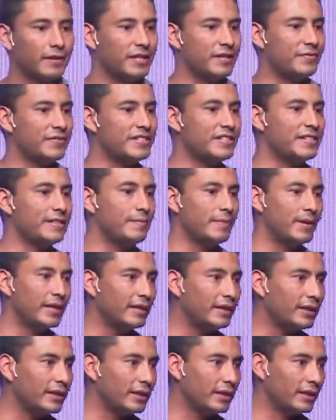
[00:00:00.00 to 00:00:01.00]

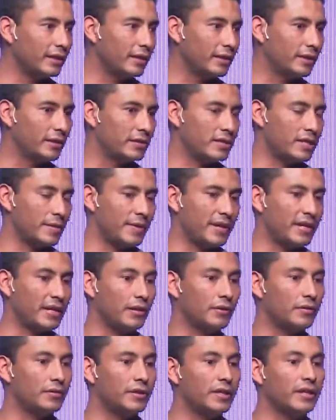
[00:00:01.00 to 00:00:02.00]
difícilmente sepan
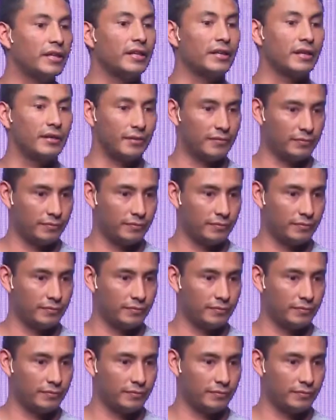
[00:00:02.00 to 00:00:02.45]
a dónde ir.